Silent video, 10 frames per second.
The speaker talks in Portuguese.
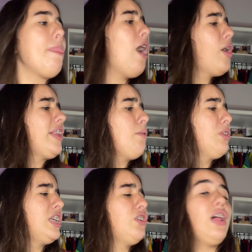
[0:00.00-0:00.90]
Agora tem
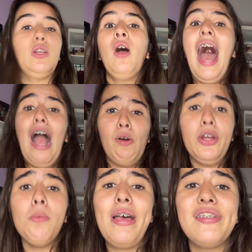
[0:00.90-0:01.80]
muita gente falando, agora
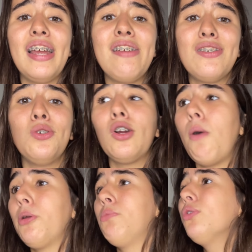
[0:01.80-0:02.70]
que o Messi está na segunda
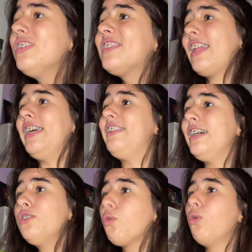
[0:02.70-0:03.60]
Copa do Mundo está
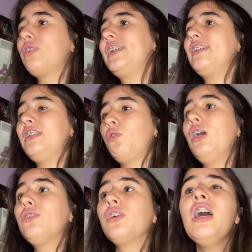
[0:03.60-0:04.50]
deitando com 35
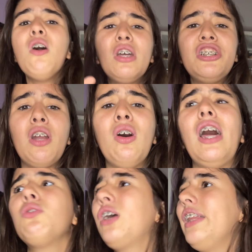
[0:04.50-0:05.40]
anos, Cristiano
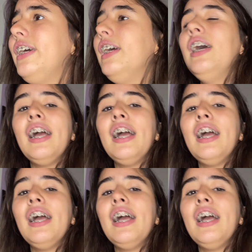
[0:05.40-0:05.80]
Ronaldo, cadê?